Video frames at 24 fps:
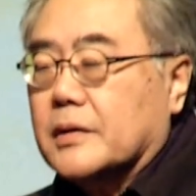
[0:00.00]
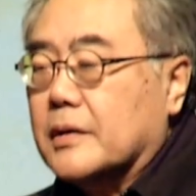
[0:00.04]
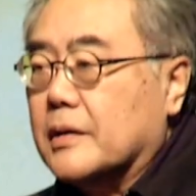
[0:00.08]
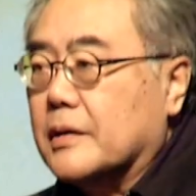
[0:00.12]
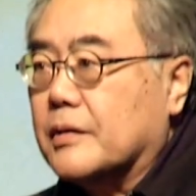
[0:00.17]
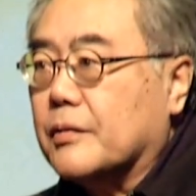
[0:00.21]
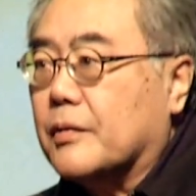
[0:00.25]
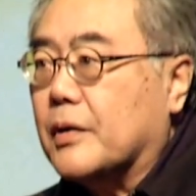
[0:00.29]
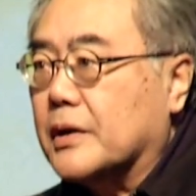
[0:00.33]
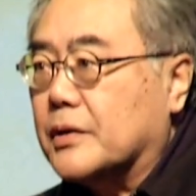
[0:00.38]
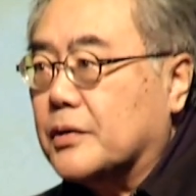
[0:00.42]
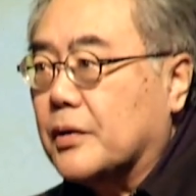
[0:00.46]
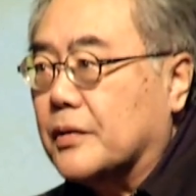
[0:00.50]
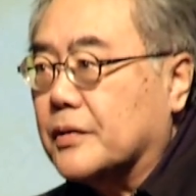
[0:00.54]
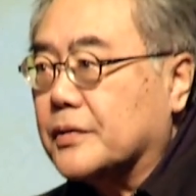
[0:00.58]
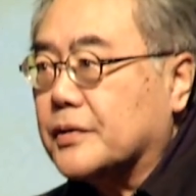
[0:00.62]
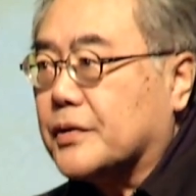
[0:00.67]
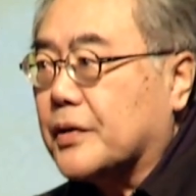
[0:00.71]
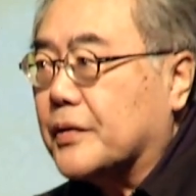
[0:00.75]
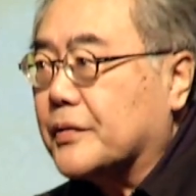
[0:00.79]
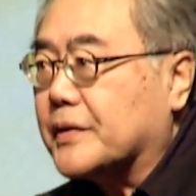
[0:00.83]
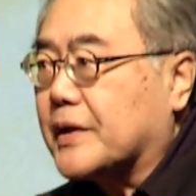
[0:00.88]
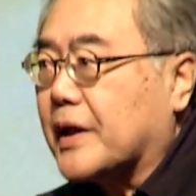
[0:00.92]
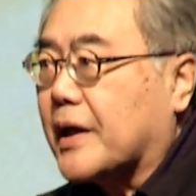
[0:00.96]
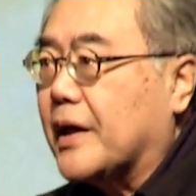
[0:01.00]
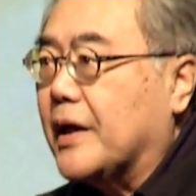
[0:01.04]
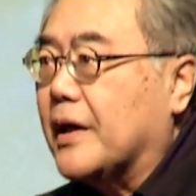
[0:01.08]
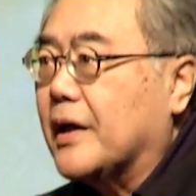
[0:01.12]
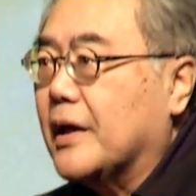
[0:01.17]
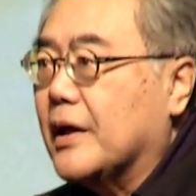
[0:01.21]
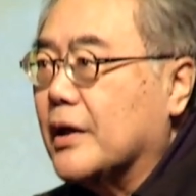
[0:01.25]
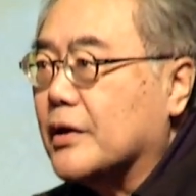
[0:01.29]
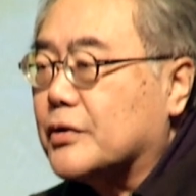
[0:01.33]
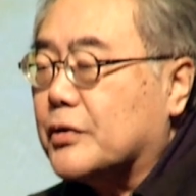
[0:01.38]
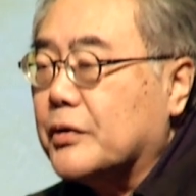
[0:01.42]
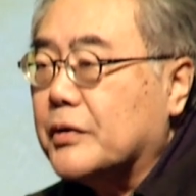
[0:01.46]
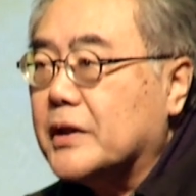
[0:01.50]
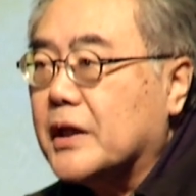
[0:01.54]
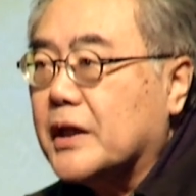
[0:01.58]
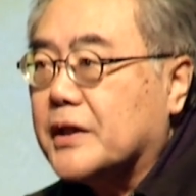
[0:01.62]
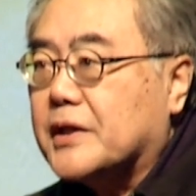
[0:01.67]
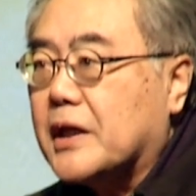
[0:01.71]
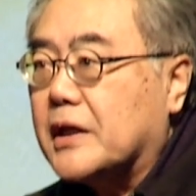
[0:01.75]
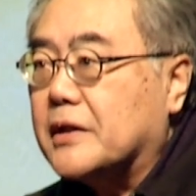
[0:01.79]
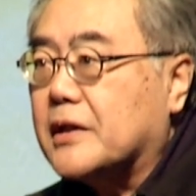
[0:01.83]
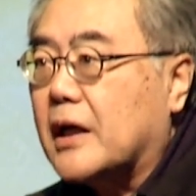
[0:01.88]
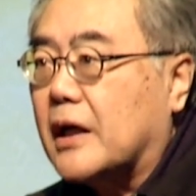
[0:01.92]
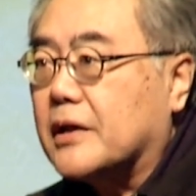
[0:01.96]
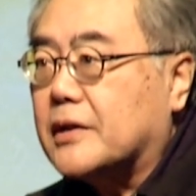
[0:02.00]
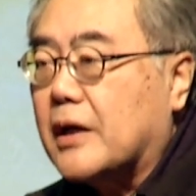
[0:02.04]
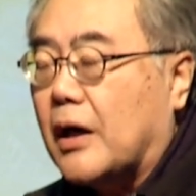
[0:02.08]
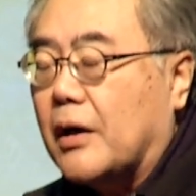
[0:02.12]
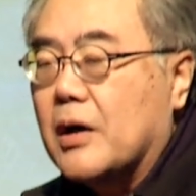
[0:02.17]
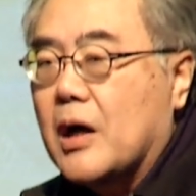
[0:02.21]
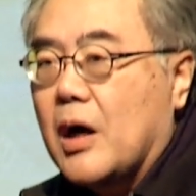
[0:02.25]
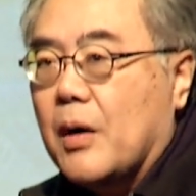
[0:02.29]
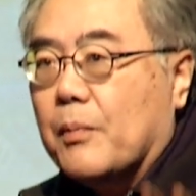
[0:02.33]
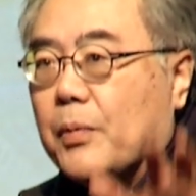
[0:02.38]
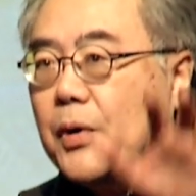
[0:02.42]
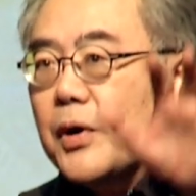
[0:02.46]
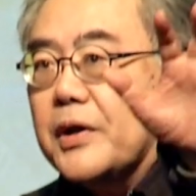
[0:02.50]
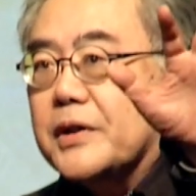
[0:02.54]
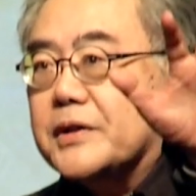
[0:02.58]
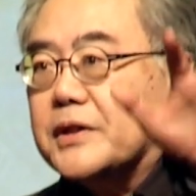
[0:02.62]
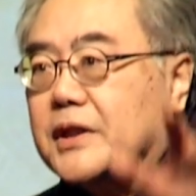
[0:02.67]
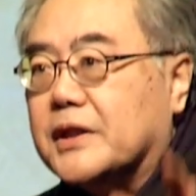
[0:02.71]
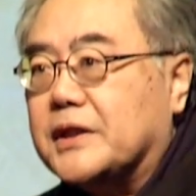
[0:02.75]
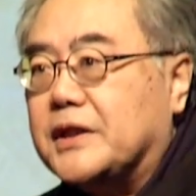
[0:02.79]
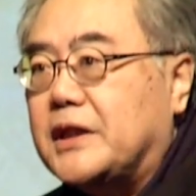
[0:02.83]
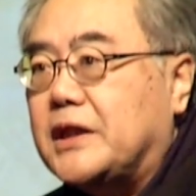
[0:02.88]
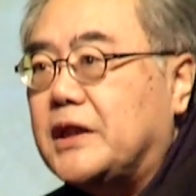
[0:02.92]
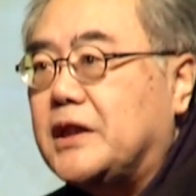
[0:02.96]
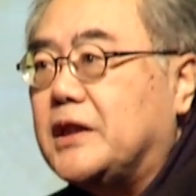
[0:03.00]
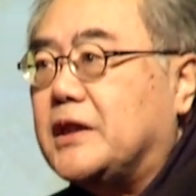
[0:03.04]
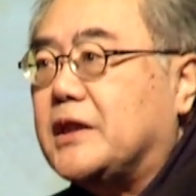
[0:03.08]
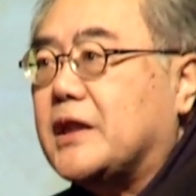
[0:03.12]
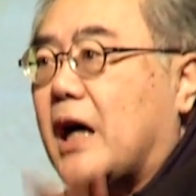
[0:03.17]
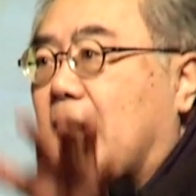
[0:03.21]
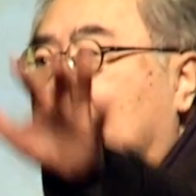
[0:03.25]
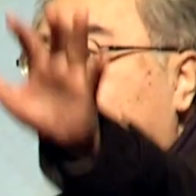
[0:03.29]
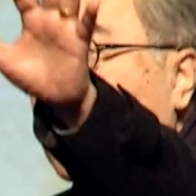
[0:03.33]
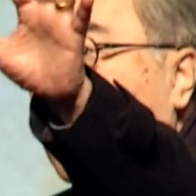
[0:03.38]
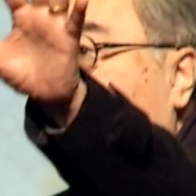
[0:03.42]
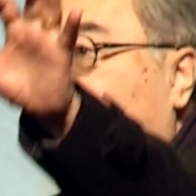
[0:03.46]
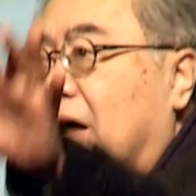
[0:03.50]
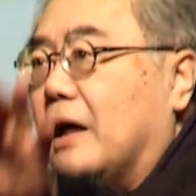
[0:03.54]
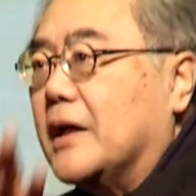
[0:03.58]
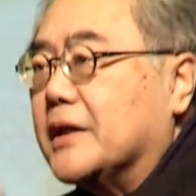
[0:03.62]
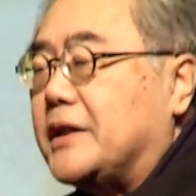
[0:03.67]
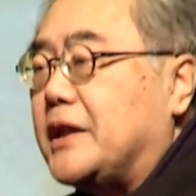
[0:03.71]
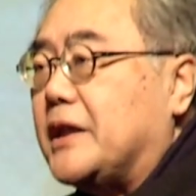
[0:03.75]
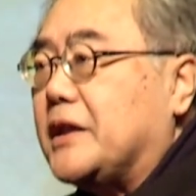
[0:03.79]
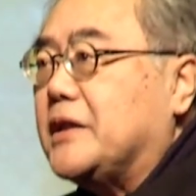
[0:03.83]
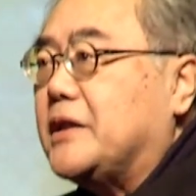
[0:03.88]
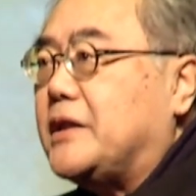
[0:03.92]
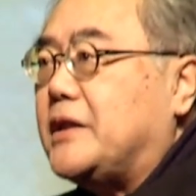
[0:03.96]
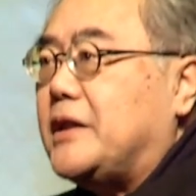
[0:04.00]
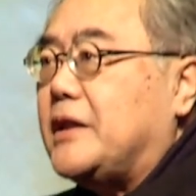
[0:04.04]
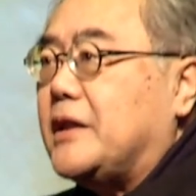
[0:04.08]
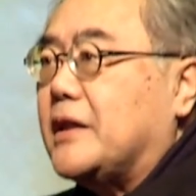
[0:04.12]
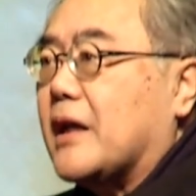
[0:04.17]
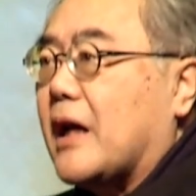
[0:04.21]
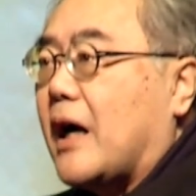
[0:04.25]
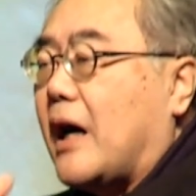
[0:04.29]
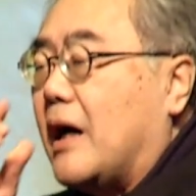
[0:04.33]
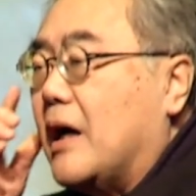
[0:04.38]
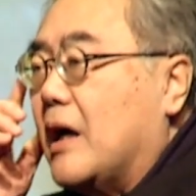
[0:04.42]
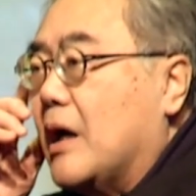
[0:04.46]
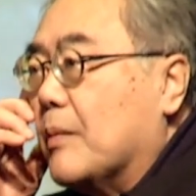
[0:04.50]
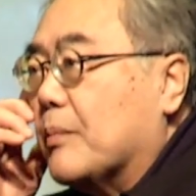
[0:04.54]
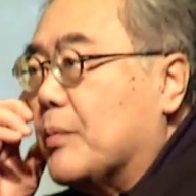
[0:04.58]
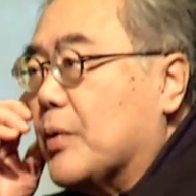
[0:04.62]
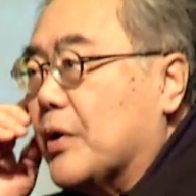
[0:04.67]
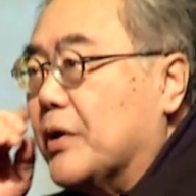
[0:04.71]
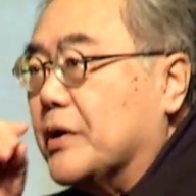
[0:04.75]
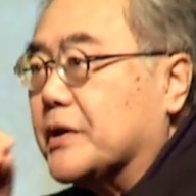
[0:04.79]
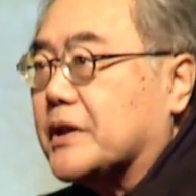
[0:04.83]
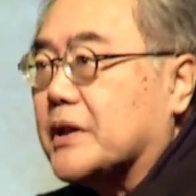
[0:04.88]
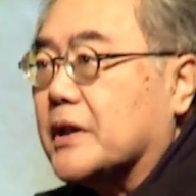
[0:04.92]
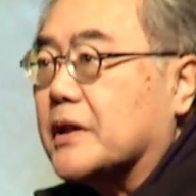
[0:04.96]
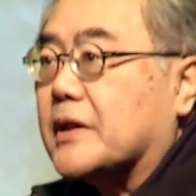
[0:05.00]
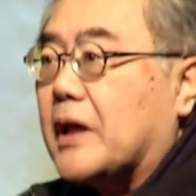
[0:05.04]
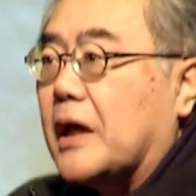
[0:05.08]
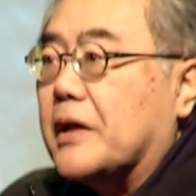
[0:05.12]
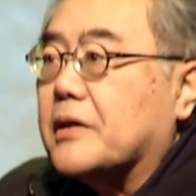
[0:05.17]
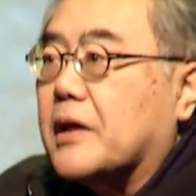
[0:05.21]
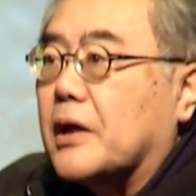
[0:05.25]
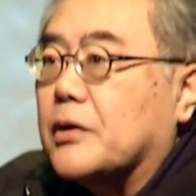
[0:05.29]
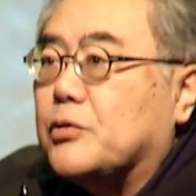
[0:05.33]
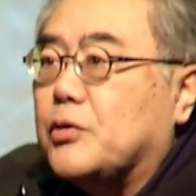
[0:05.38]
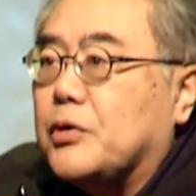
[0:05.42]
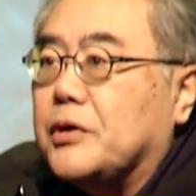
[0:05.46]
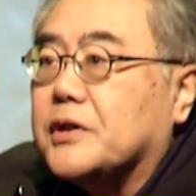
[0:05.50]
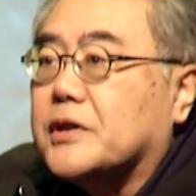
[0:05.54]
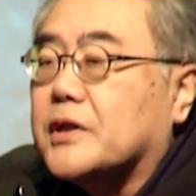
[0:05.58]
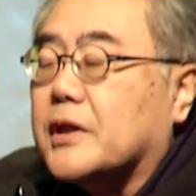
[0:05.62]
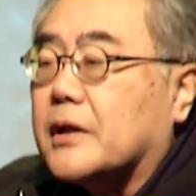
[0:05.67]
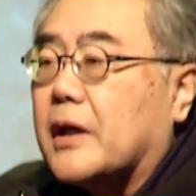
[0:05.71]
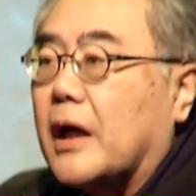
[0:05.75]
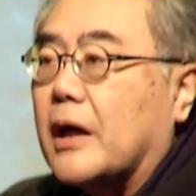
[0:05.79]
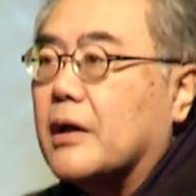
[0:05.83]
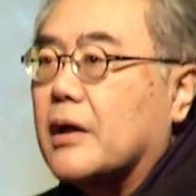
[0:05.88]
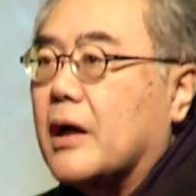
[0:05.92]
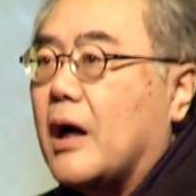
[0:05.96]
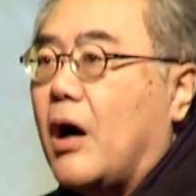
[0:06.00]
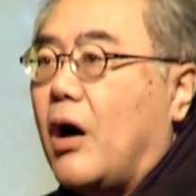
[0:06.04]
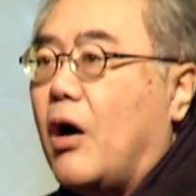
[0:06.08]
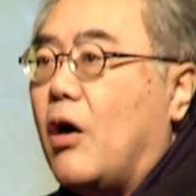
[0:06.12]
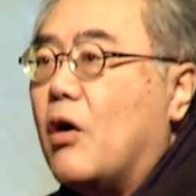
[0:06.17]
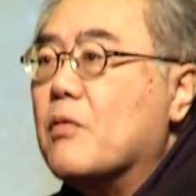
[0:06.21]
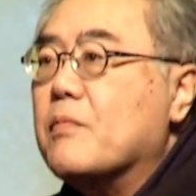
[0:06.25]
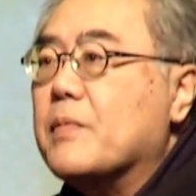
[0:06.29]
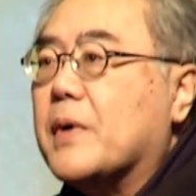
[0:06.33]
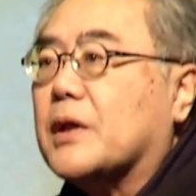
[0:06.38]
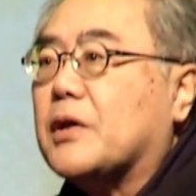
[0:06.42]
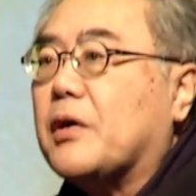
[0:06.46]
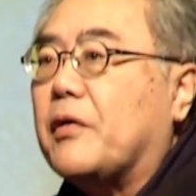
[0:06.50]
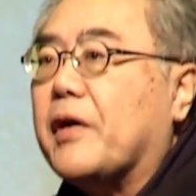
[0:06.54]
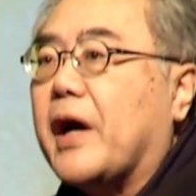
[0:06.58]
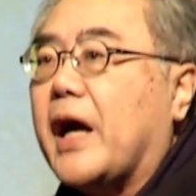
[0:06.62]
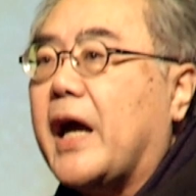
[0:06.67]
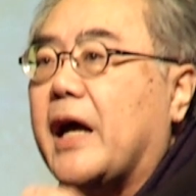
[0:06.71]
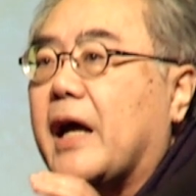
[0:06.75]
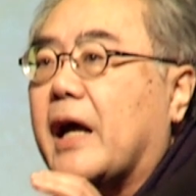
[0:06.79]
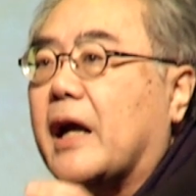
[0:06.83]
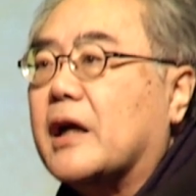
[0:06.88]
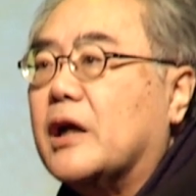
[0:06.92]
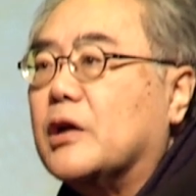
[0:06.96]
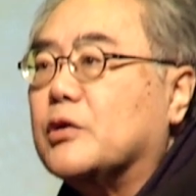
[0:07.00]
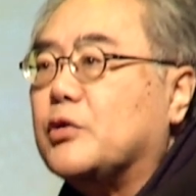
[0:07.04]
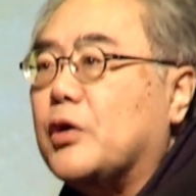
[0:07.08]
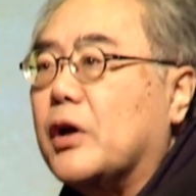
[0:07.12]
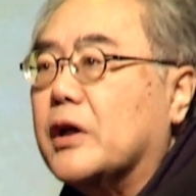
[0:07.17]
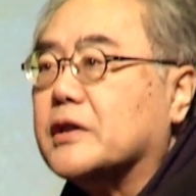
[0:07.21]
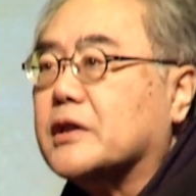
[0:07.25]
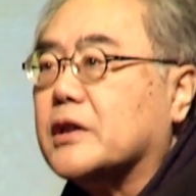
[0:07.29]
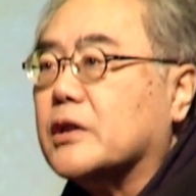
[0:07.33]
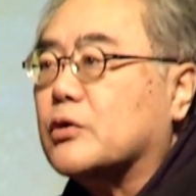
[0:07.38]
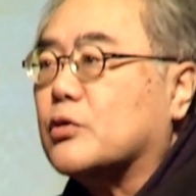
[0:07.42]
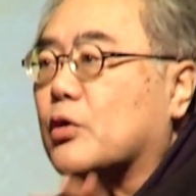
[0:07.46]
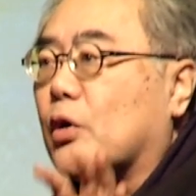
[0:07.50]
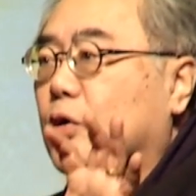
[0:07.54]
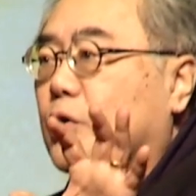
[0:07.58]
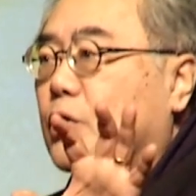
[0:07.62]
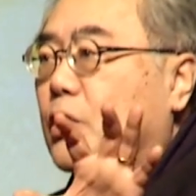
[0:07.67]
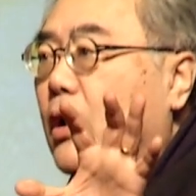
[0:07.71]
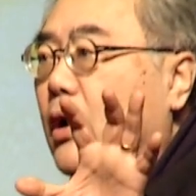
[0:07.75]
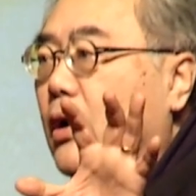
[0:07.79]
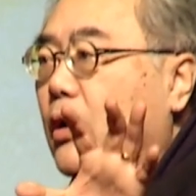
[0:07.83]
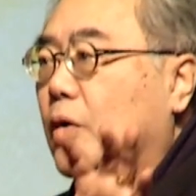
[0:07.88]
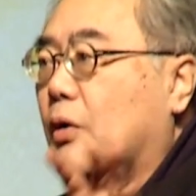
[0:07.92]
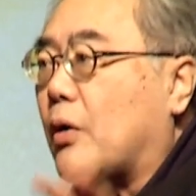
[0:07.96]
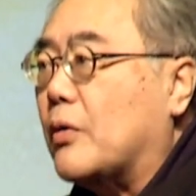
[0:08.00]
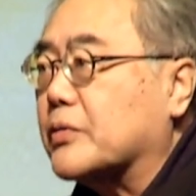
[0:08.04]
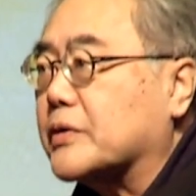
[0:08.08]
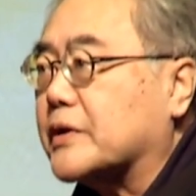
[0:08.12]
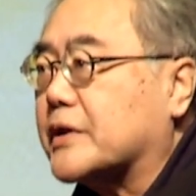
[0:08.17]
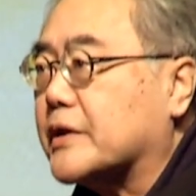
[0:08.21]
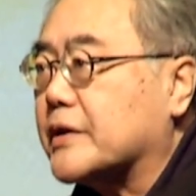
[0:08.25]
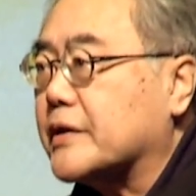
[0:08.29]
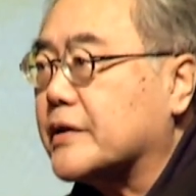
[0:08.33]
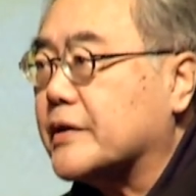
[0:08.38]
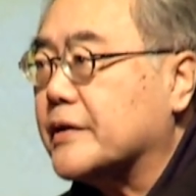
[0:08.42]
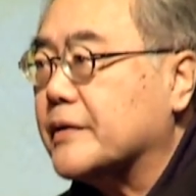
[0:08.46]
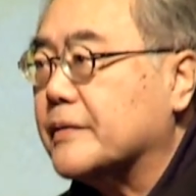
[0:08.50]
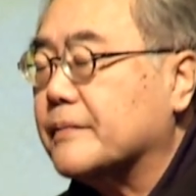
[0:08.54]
如果从从这个水谓的政战讲，不论是气象啦、经济啦，不论是等等军事的，后面都有黑暗的权势做控制。